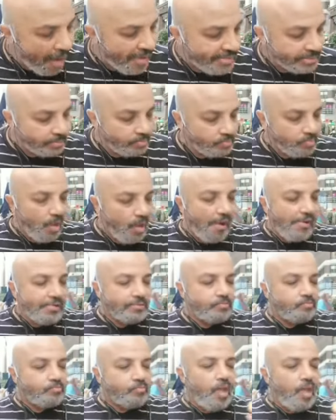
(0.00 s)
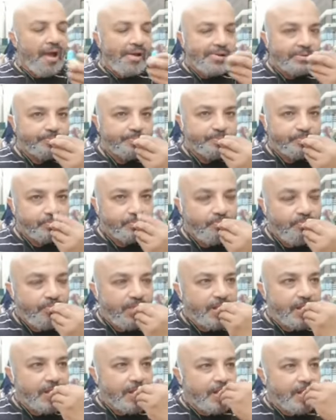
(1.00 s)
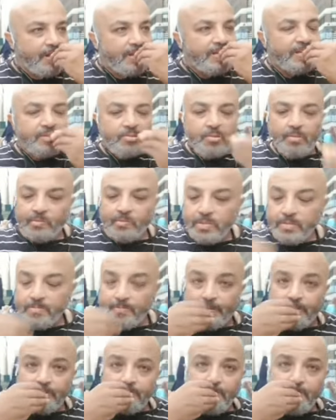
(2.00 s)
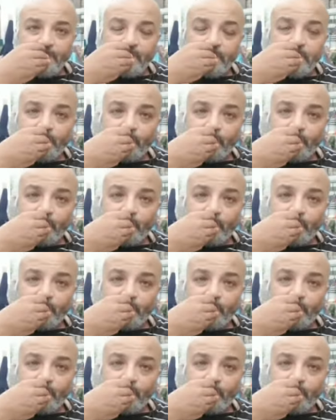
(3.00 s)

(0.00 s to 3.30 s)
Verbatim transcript: آه، ليه بتقلب الموضوع شتايم ده ضعف يا